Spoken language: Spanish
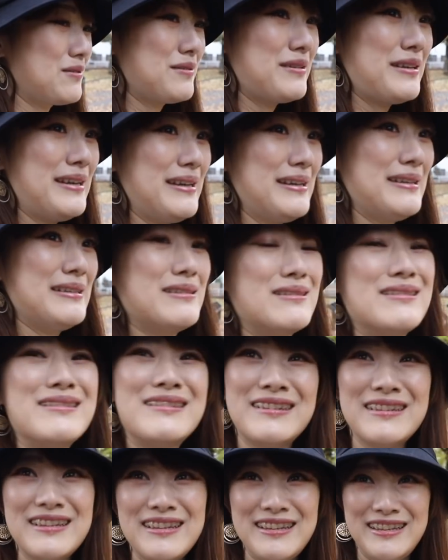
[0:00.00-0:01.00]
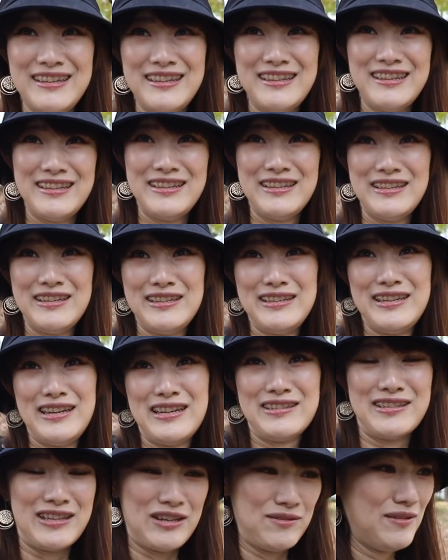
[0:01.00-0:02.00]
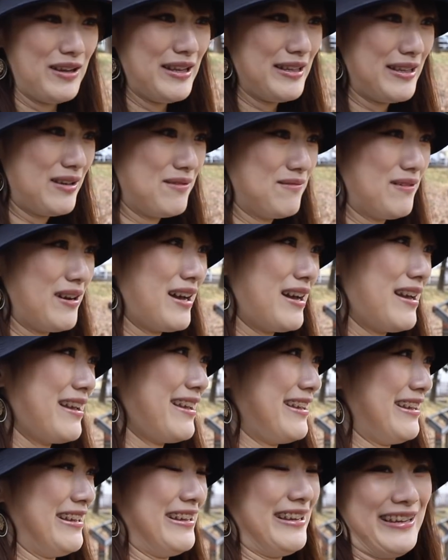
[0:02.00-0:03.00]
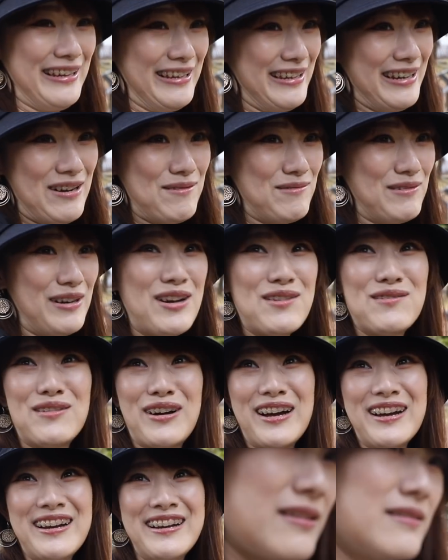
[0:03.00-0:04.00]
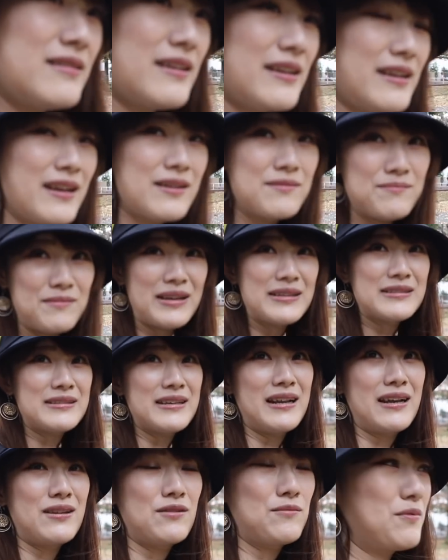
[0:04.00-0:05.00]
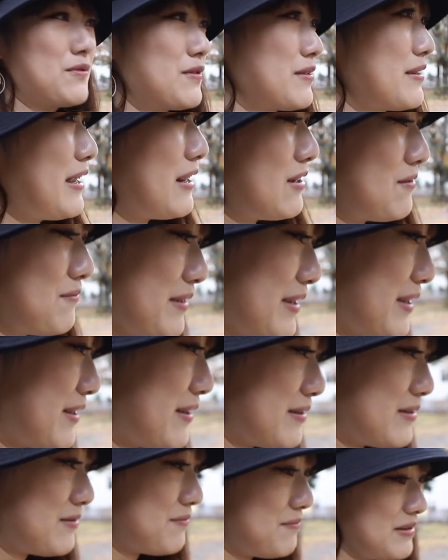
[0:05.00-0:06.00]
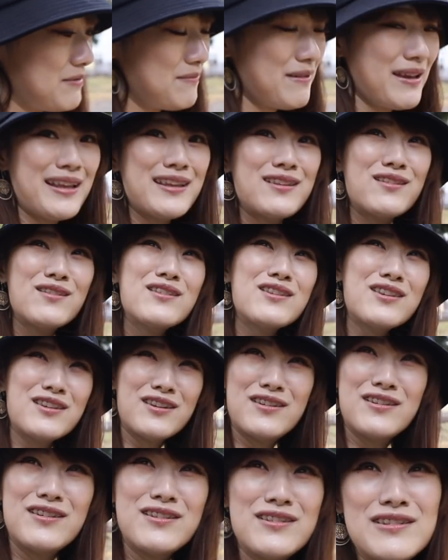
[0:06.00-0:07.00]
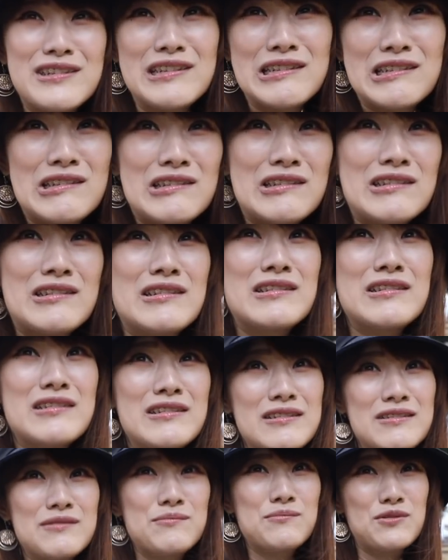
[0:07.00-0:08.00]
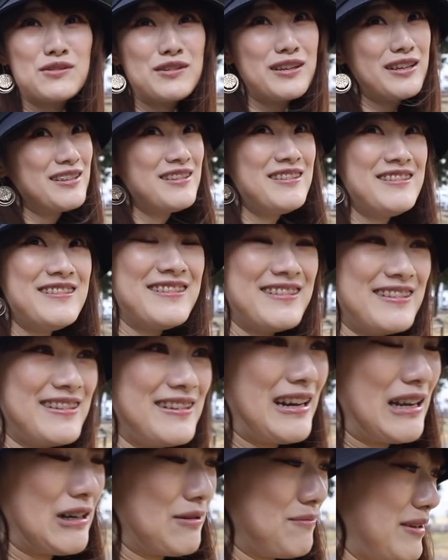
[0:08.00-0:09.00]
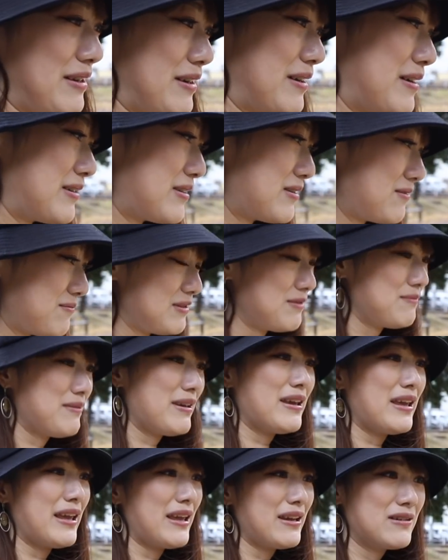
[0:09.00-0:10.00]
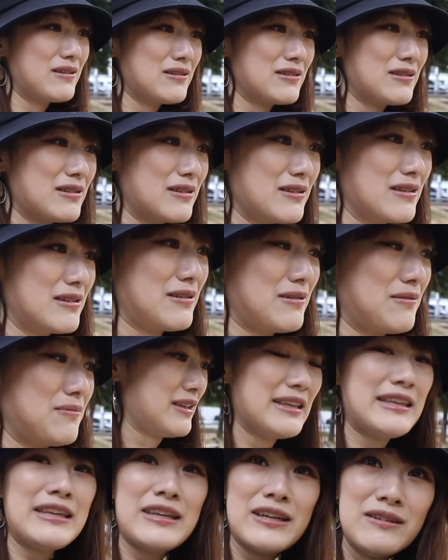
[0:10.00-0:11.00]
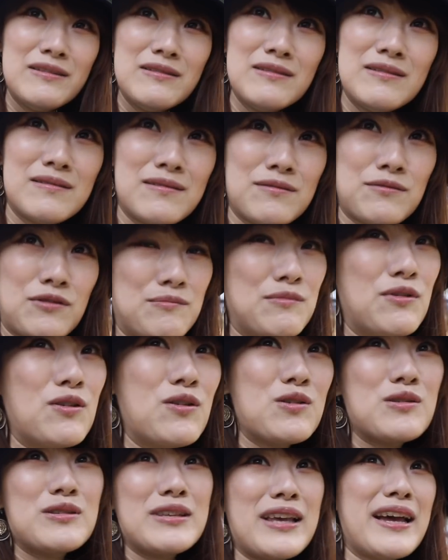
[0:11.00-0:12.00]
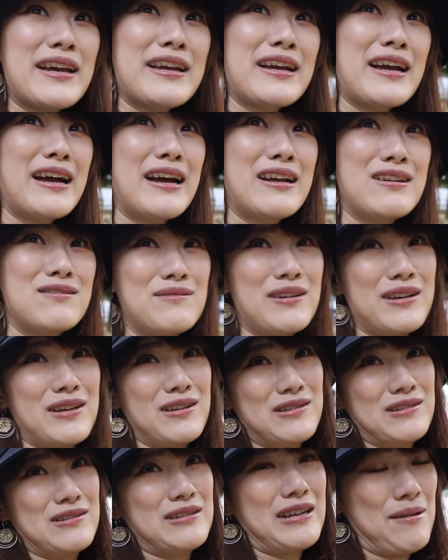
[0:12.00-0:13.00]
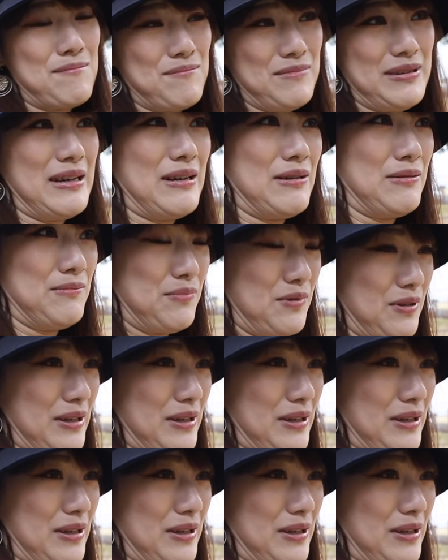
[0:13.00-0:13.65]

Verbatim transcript: con él y directamente va y hablaba. Tú eres más cegado, porque a lo mejor vive en Tokio. Por eso, a lo mejor vive en otro sitio, como Osaka, a lo mejor cambia un